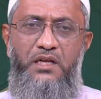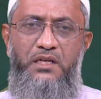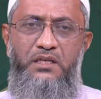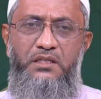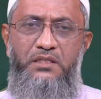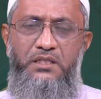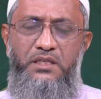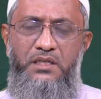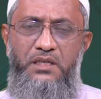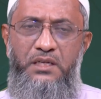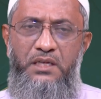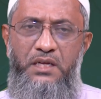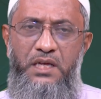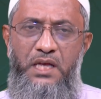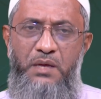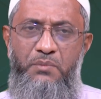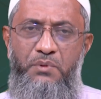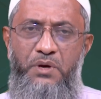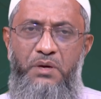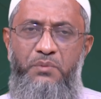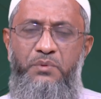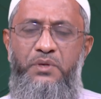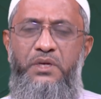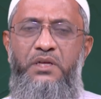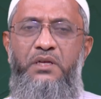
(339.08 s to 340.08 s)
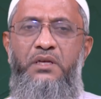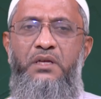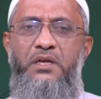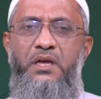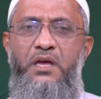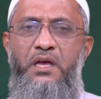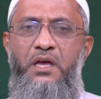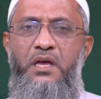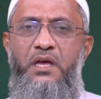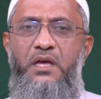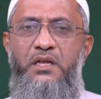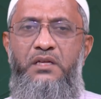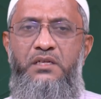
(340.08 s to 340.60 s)
সে এভাবে
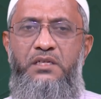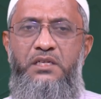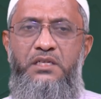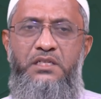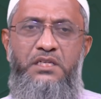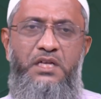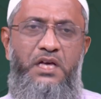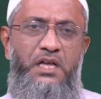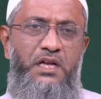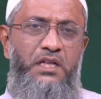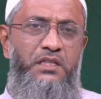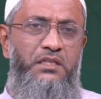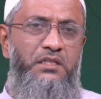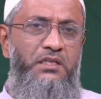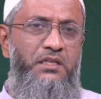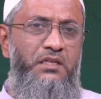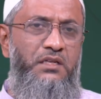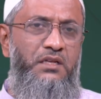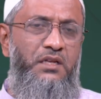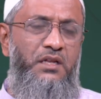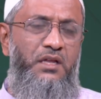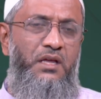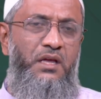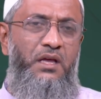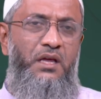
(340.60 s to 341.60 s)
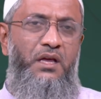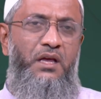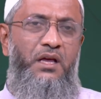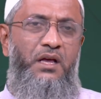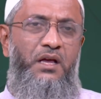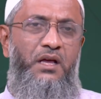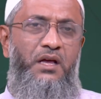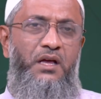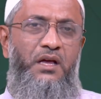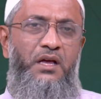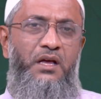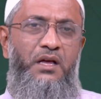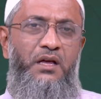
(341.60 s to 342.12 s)
সে সারাদিন
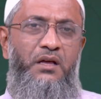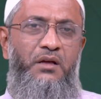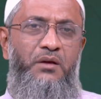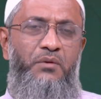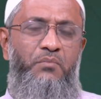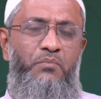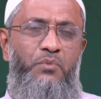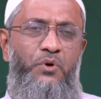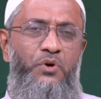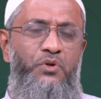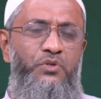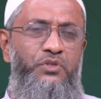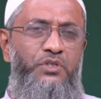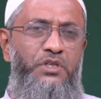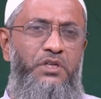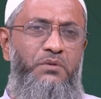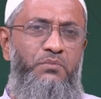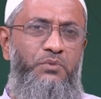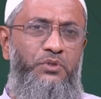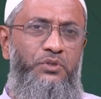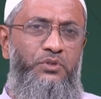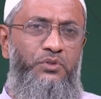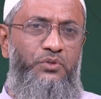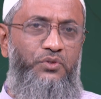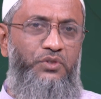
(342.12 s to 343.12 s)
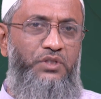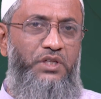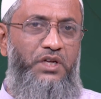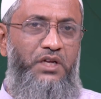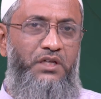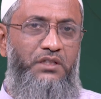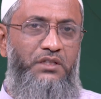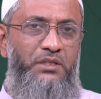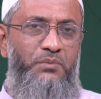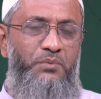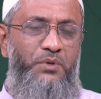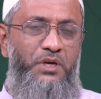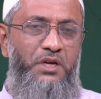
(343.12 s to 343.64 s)
বড়দের মতো রোজা
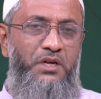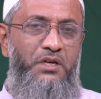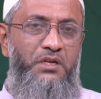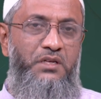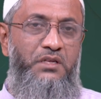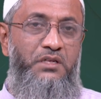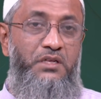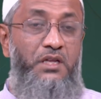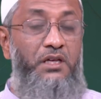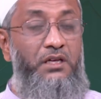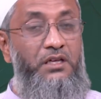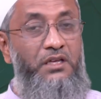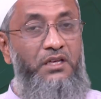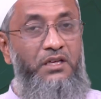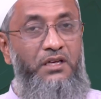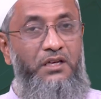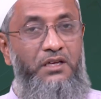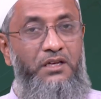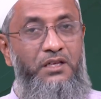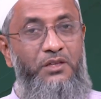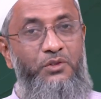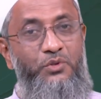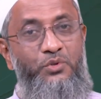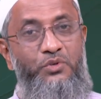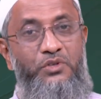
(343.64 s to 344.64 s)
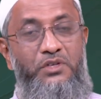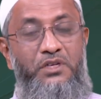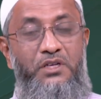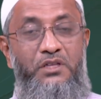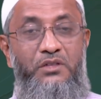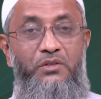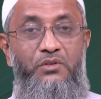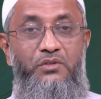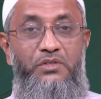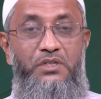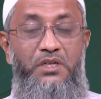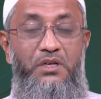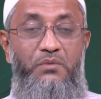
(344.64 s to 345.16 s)
রাখতে পারেনি ঠিকই কিন্তু
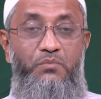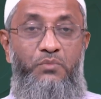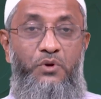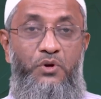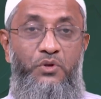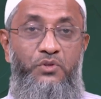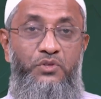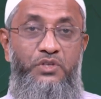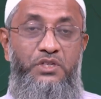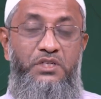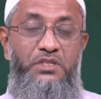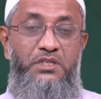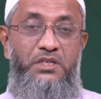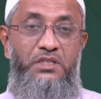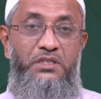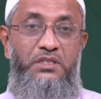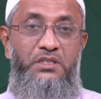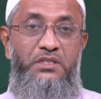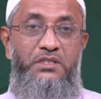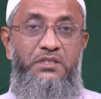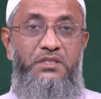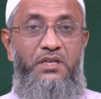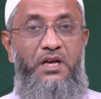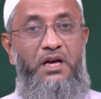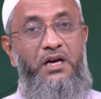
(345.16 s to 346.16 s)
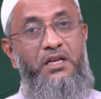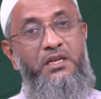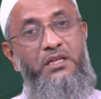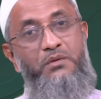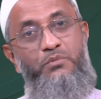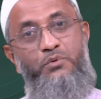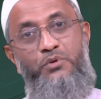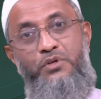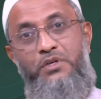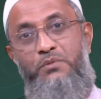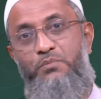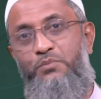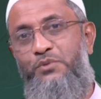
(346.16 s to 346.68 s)
সে বড়দের সাথে সাহারি
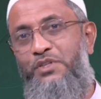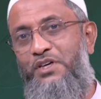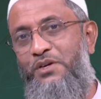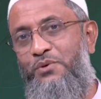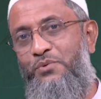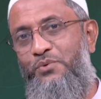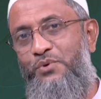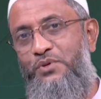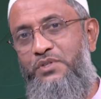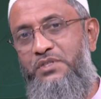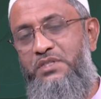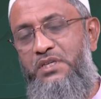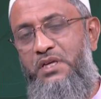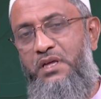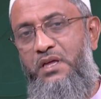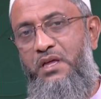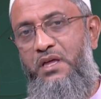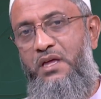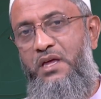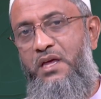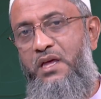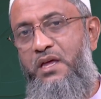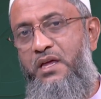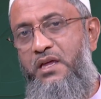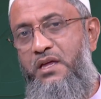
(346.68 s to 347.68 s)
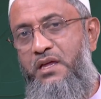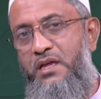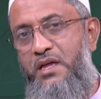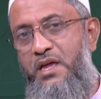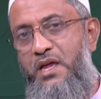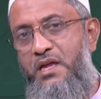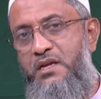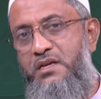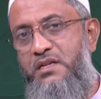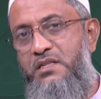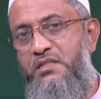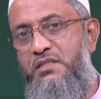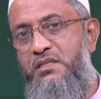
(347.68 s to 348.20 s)
এবং ইফতার করেছে
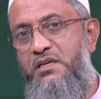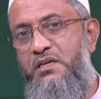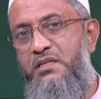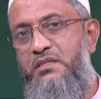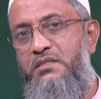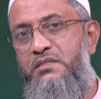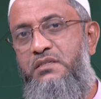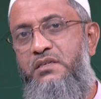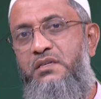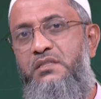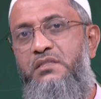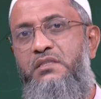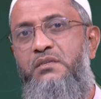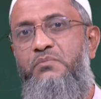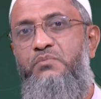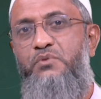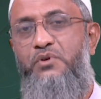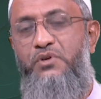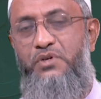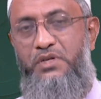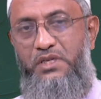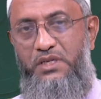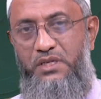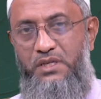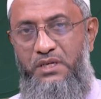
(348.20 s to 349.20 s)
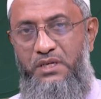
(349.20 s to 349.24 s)
এইটি তার স্মৃতিপটে